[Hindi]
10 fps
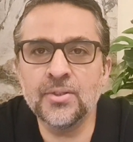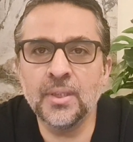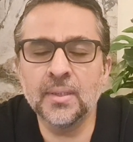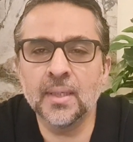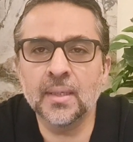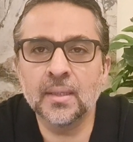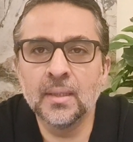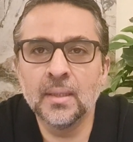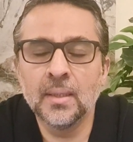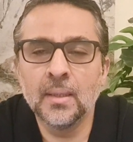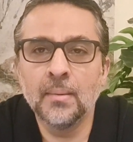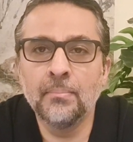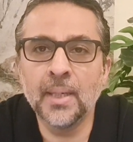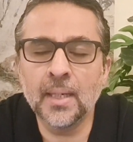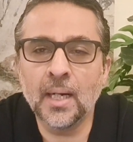जीतकर
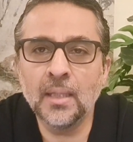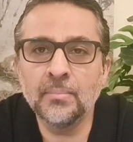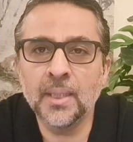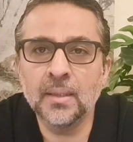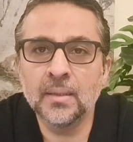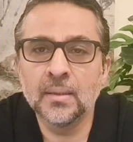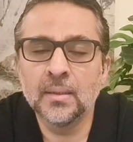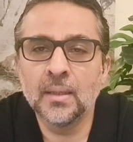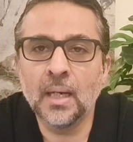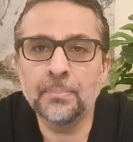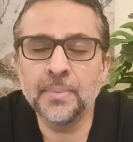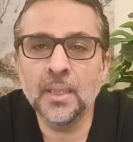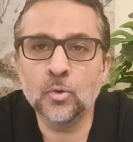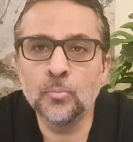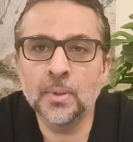बंगाल में अपनी
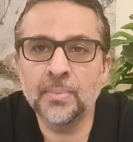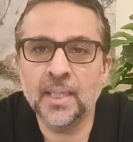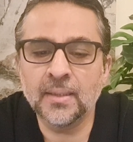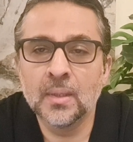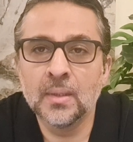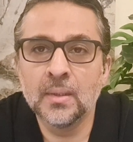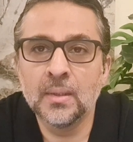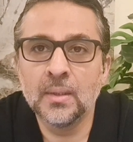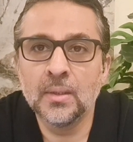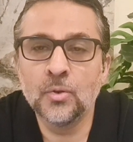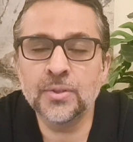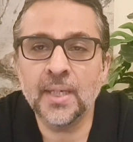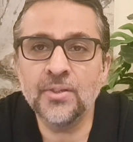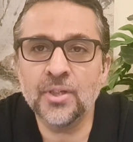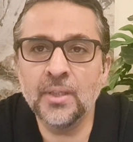हुकूमत बनाई
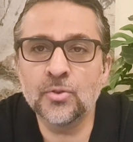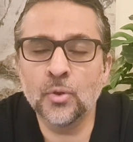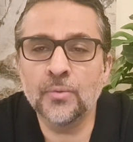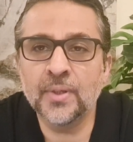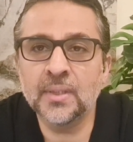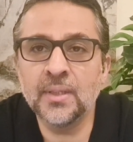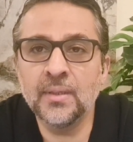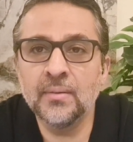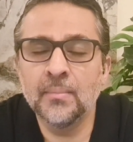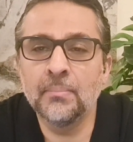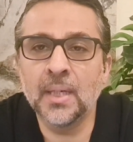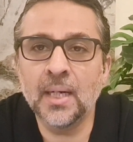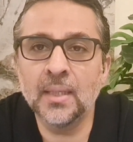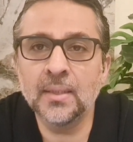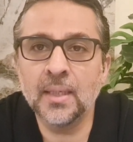हुसैन शहीद सोहरवर्दी
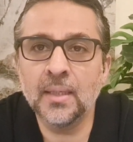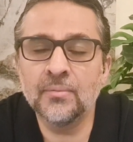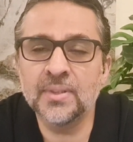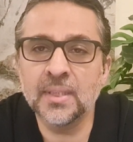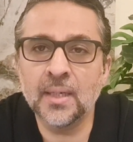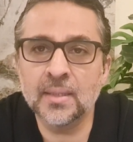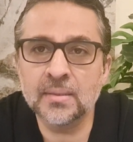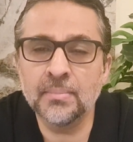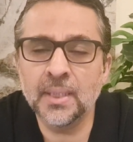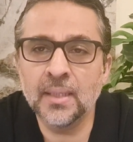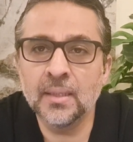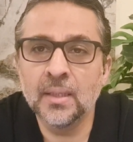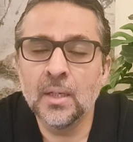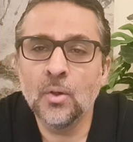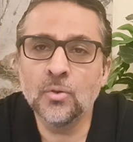बंगाल के वजीर आजम बने
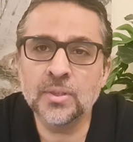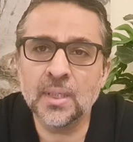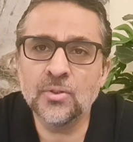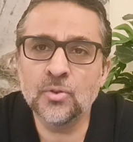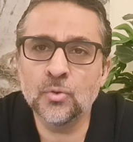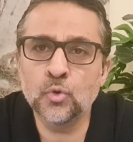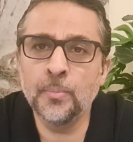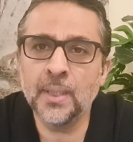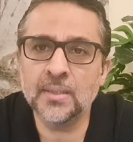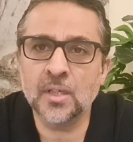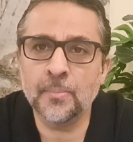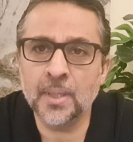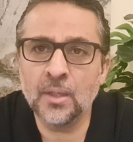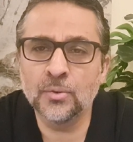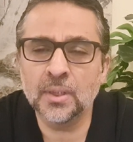उस वक्त जो सूबे का
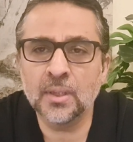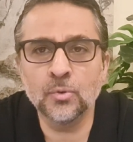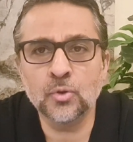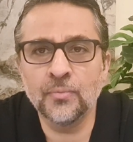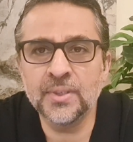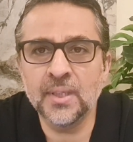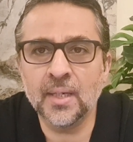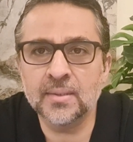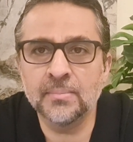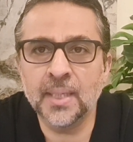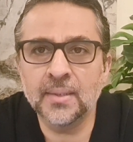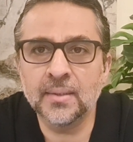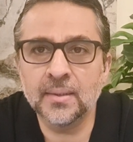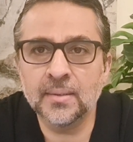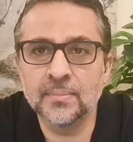सरबरा होता था उसको वजीर आजम
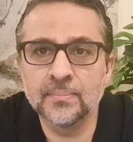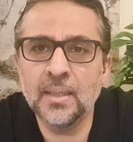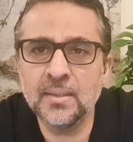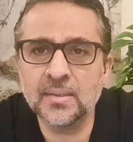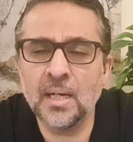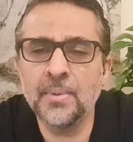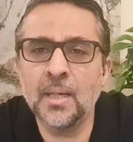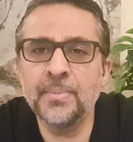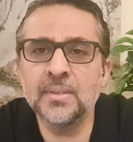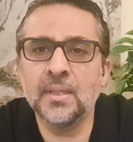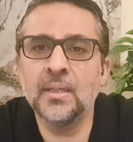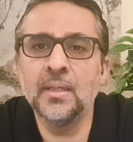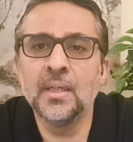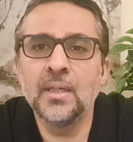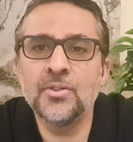कहते थे इस कामयाबी से
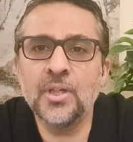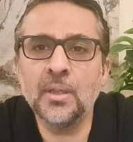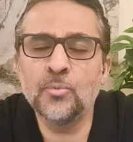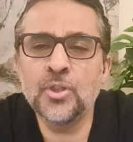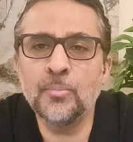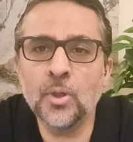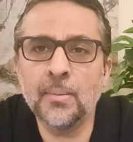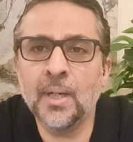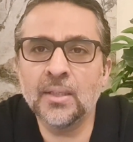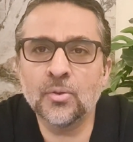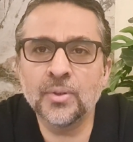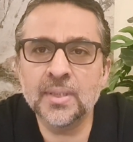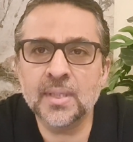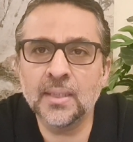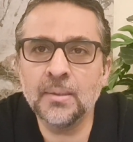शेख मुजीबुर रहमान और
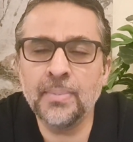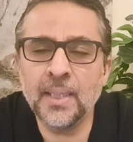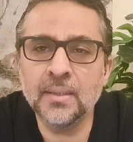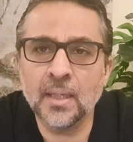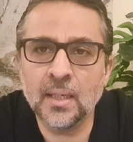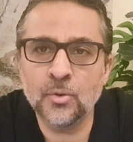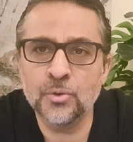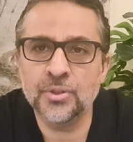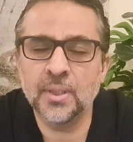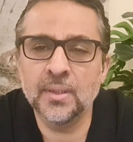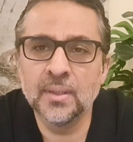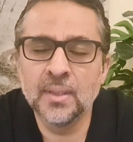उनके साथी बे इंतहा खुश थे